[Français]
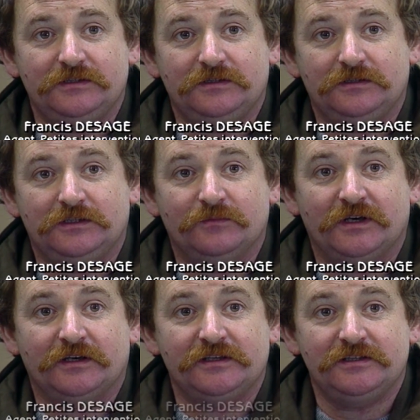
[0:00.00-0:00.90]
qui,
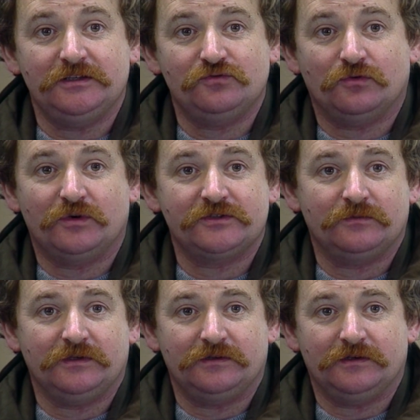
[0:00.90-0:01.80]
m'a agressé
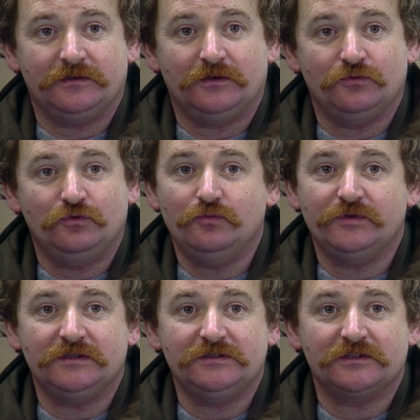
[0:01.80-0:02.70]
sournoisement dans, le dos,
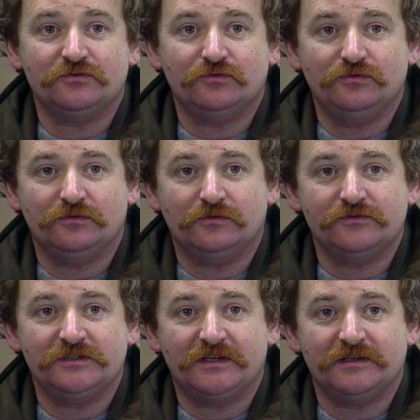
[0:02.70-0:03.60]
mais sans aucune
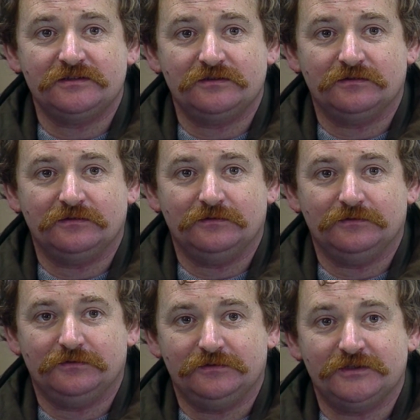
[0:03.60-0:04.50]
conséquence, euh,
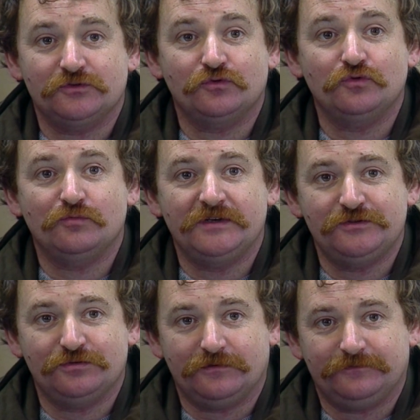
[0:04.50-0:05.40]
sans aucune
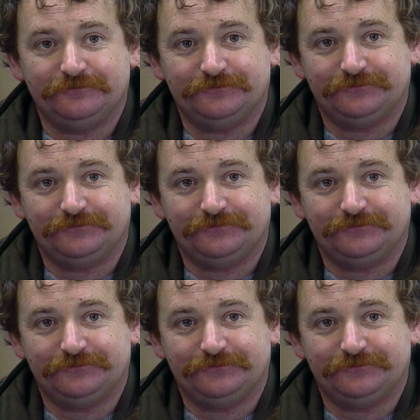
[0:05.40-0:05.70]
blessure.